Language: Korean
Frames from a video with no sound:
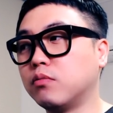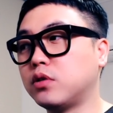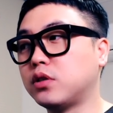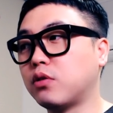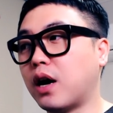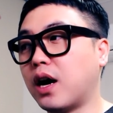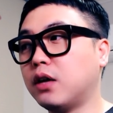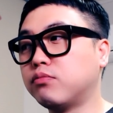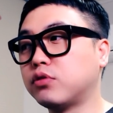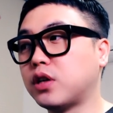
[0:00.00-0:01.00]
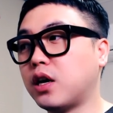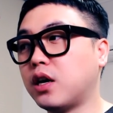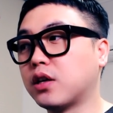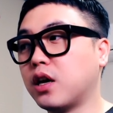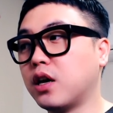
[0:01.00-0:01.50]
실제로
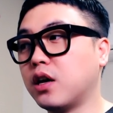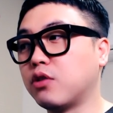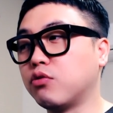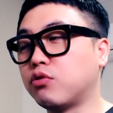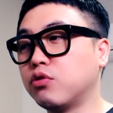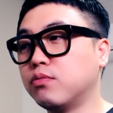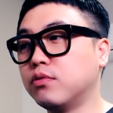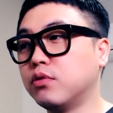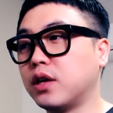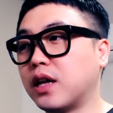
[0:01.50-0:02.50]
아부장의 유튜브에